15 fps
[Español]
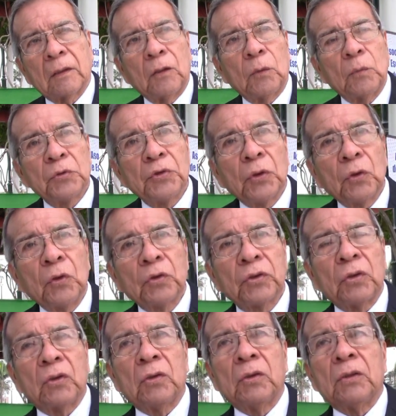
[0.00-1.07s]
Con mucho
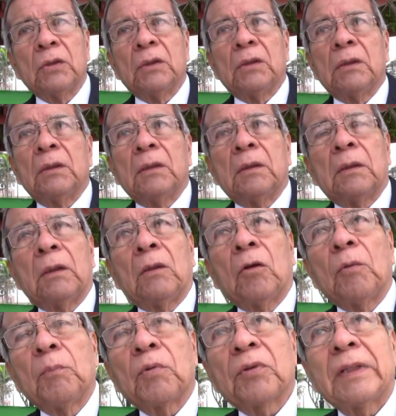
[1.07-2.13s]
gusto.
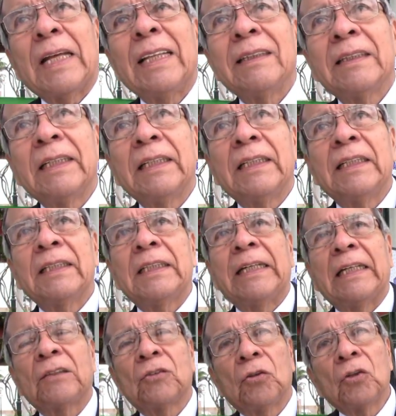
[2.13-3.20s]
Lo importante es
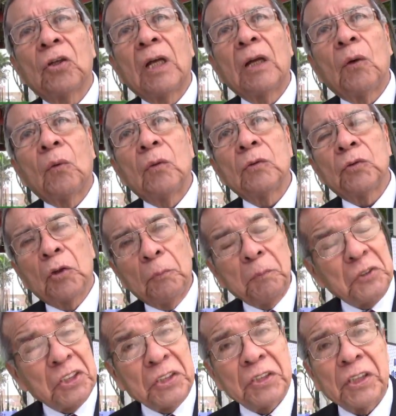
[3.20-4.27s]
que estoy soy
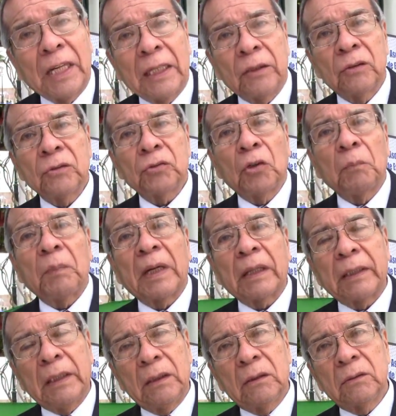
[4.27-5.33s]
chinchano, soy
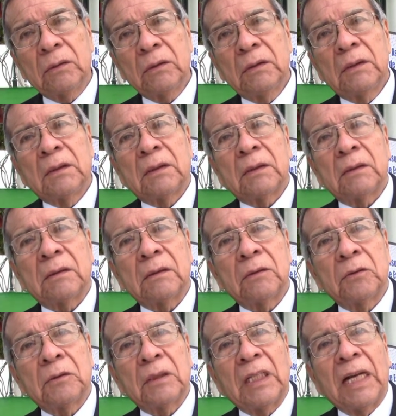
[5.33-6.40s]
pardino,
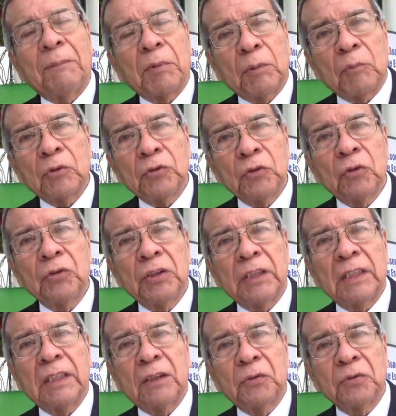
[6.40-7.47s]
de la promoción
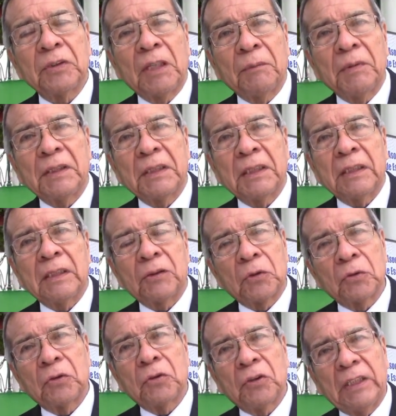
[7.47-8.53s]
de justamente de
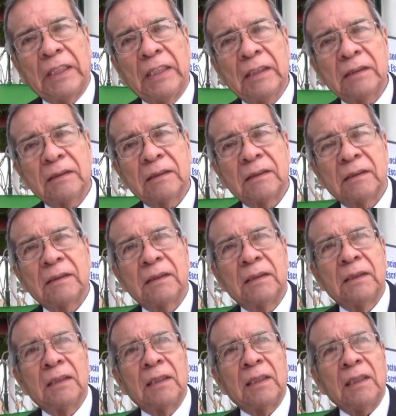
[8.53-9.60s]
Toto Díaz.
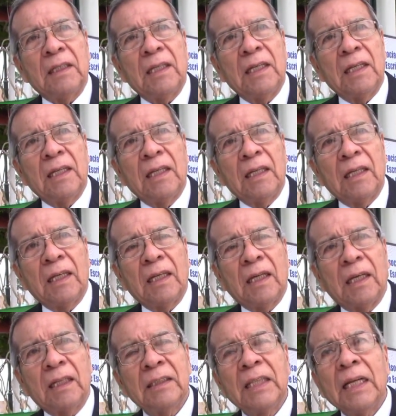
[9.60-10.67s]

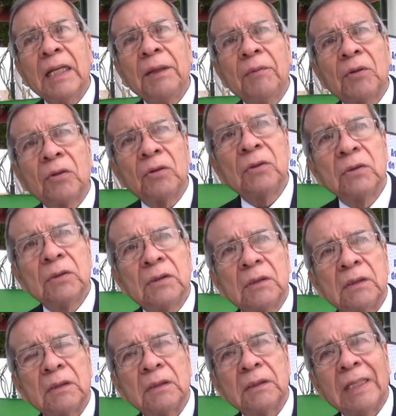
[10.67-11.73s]
Y este libro
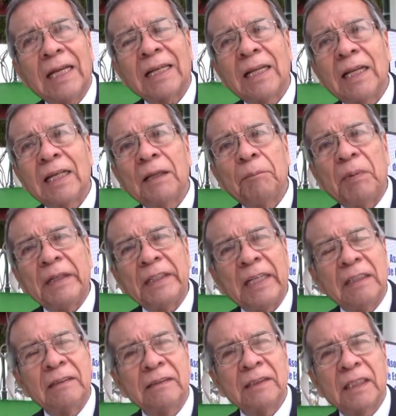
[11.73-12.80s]
narra
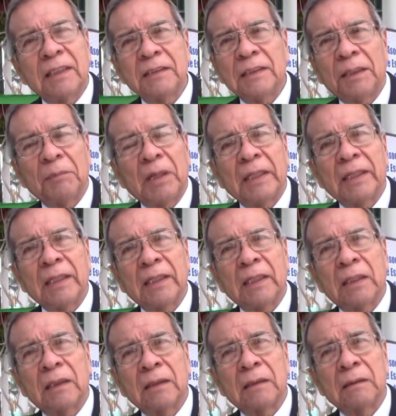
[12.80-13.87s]
experiencias de más
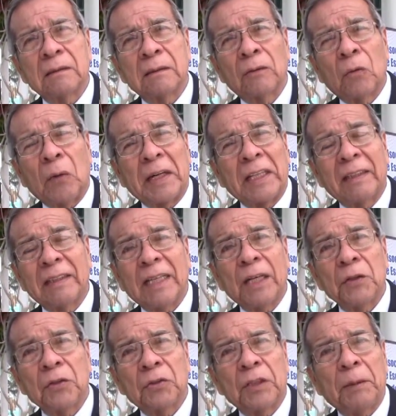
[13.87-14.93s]
de 40
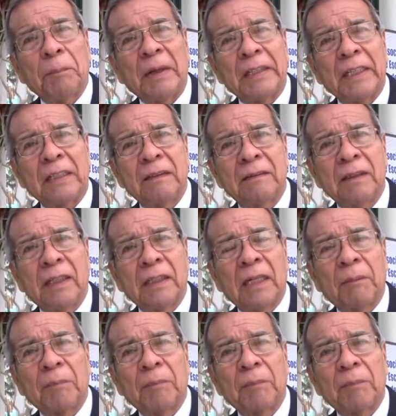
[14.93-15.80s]
años de experiencia en